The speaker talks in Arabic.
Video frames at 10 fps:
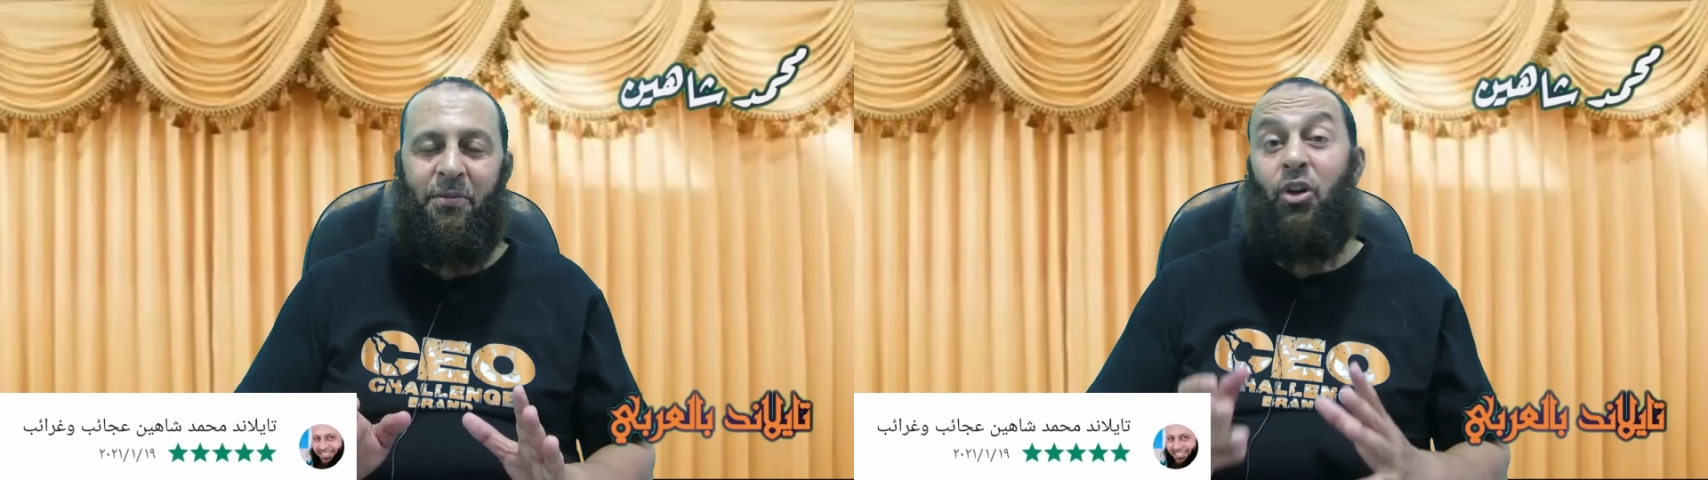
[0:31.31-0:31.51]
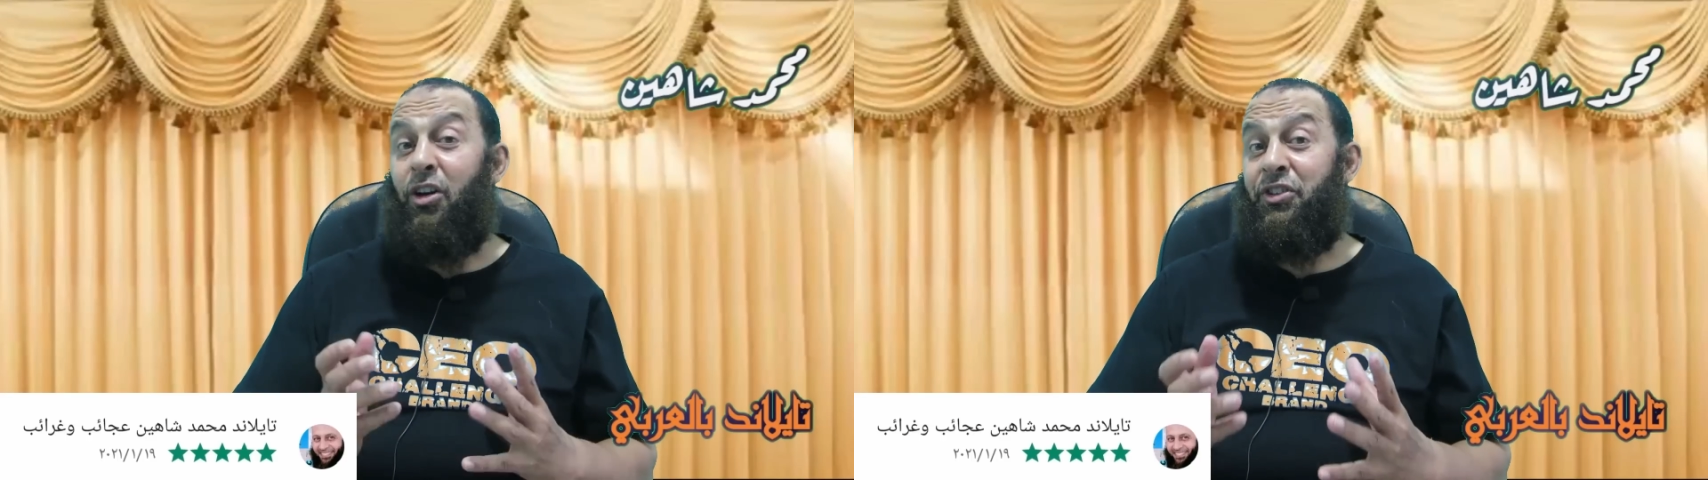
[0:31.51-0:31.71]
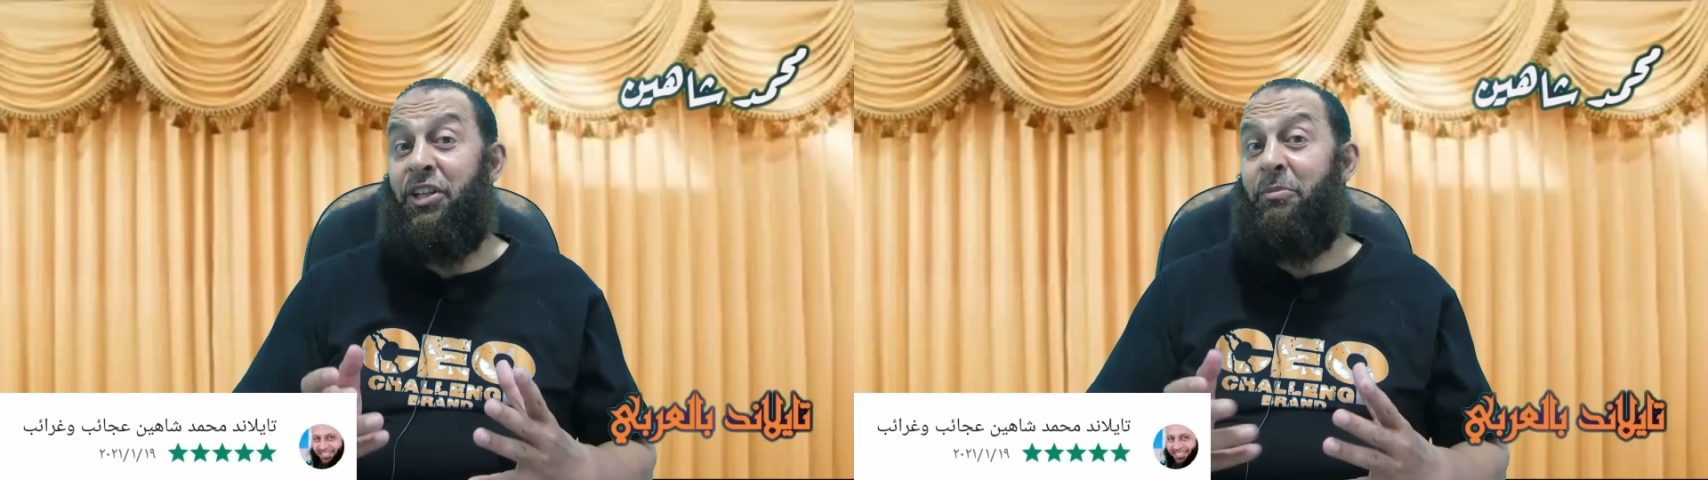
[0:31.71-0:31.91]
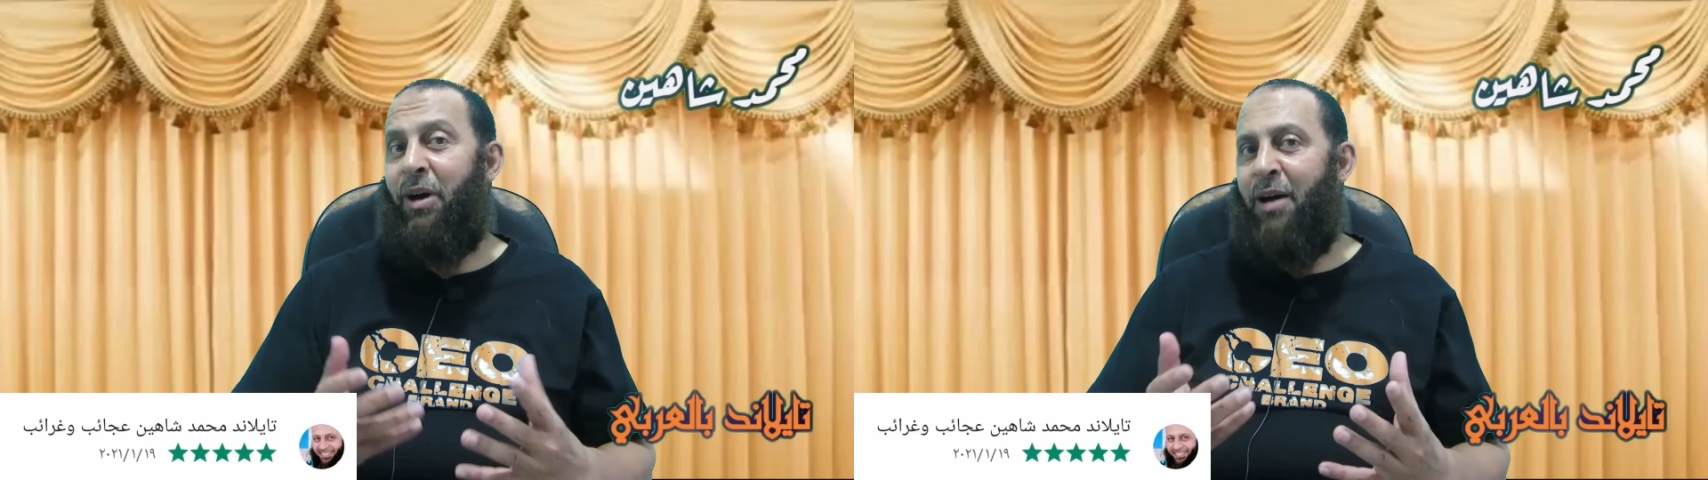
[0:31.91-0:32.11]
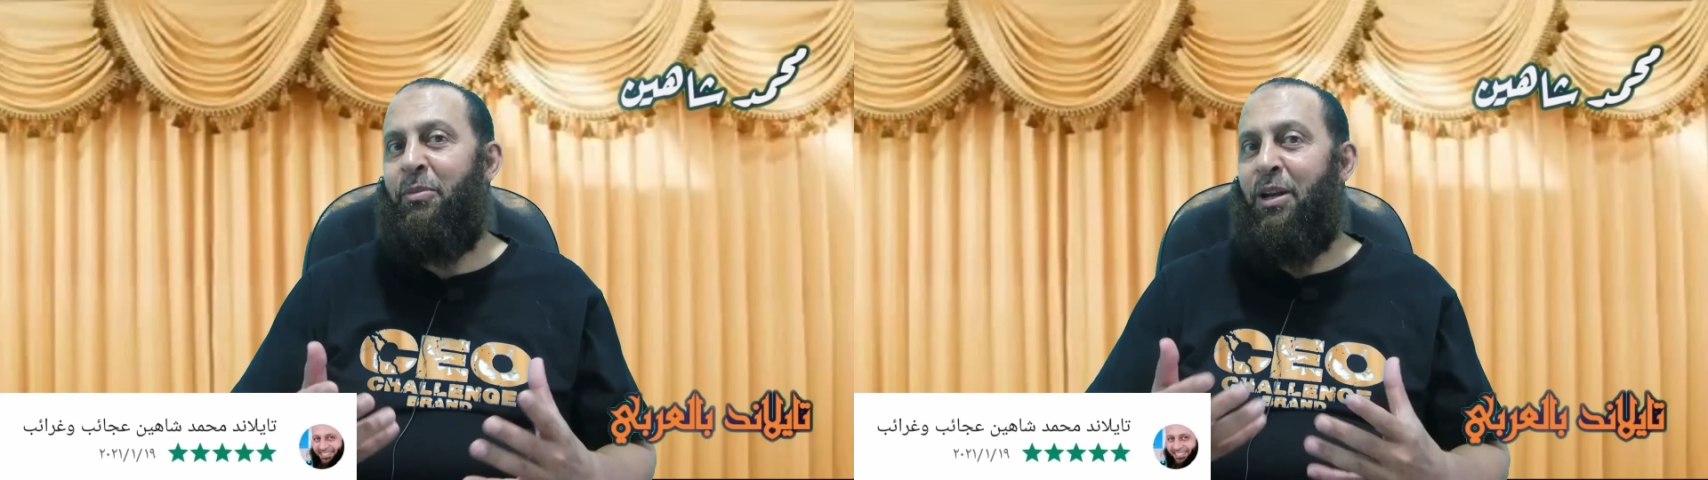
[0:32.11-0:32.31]
تقديم
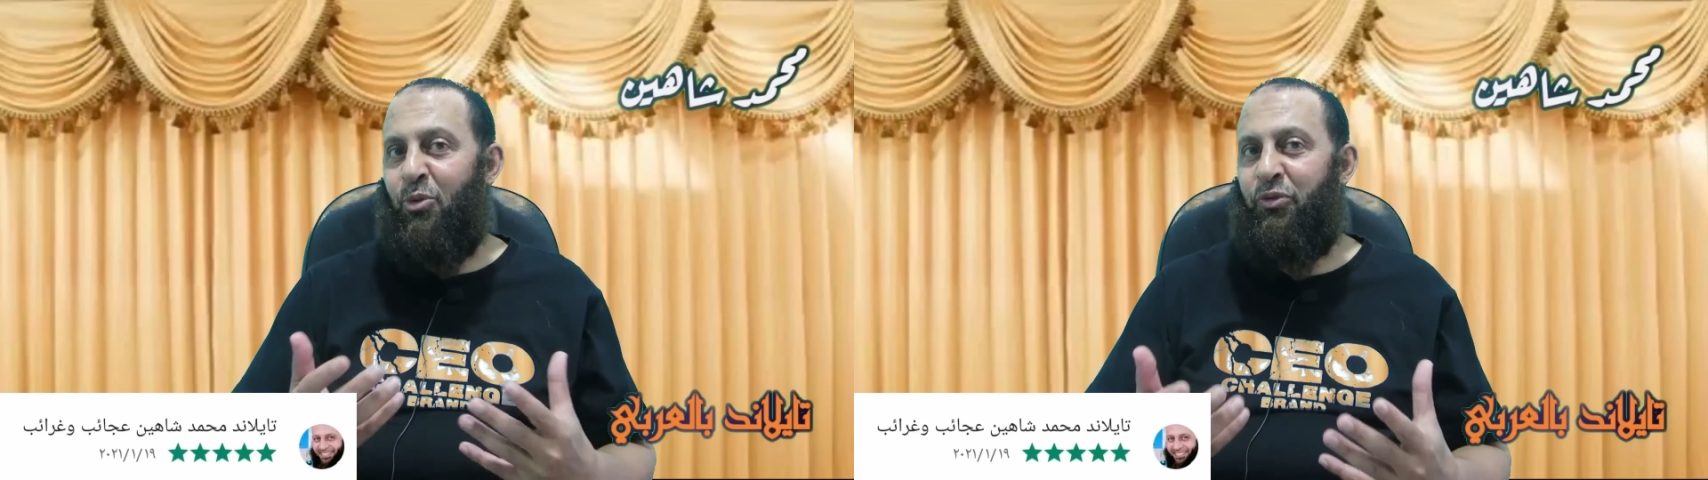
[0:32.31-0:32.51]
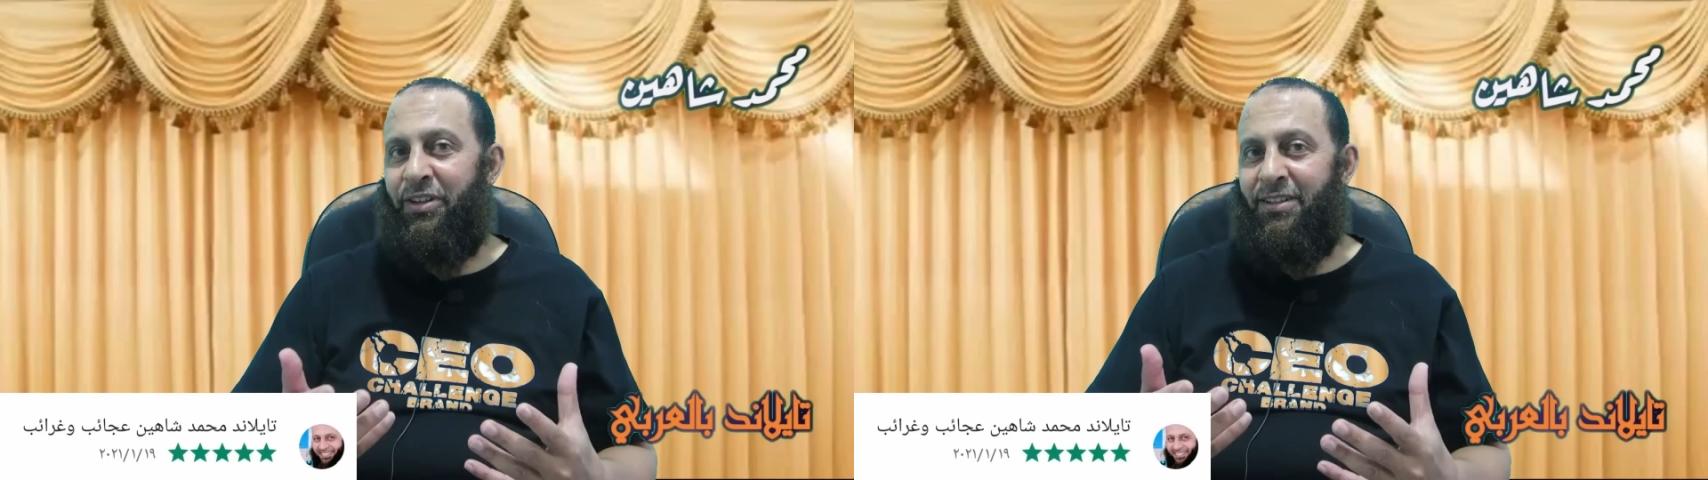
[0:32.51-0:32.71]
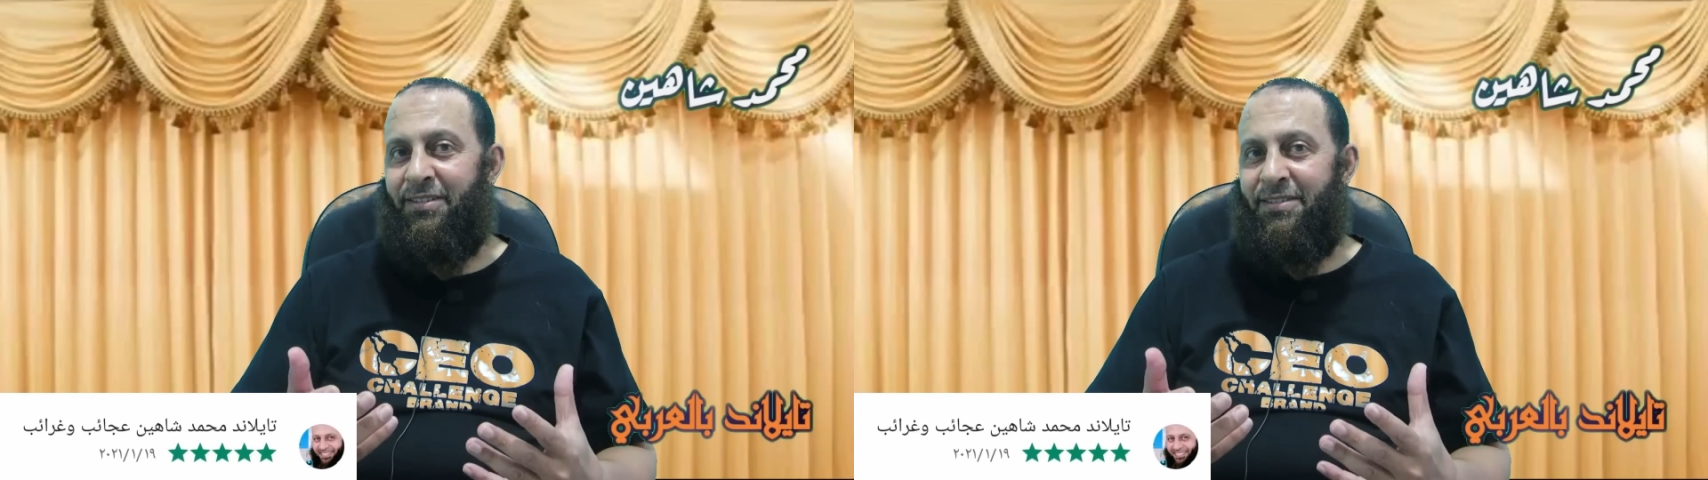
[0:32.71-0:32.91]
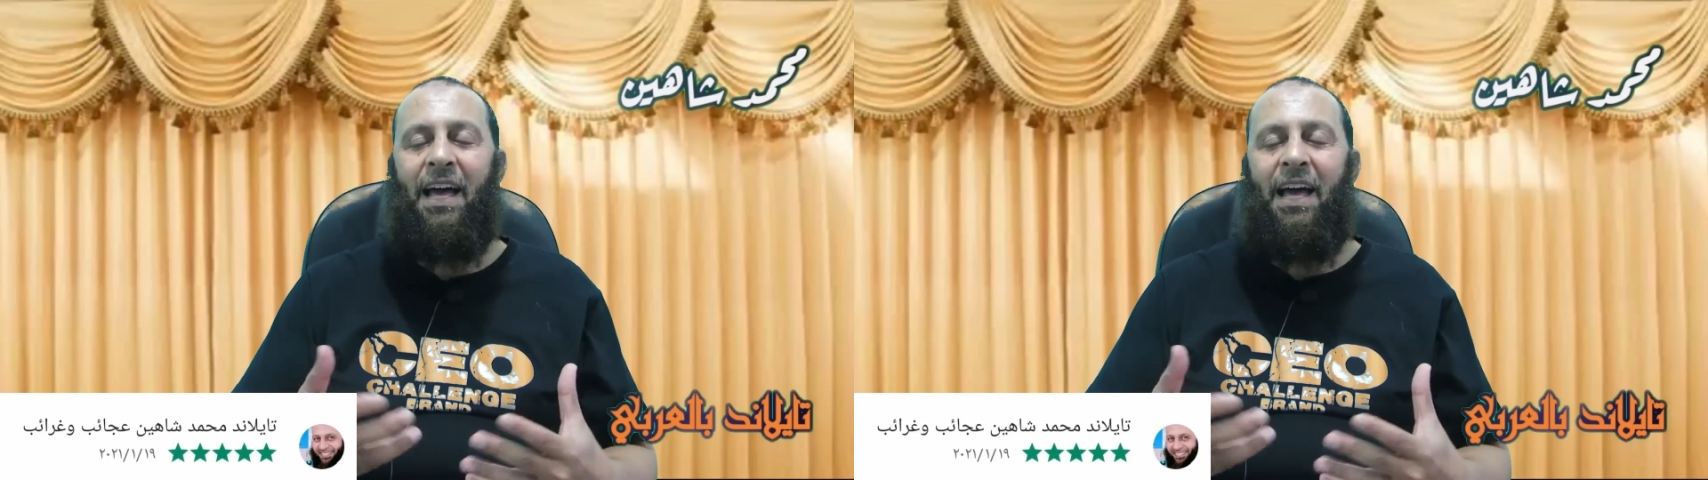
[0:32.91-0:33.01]
عمل مفيد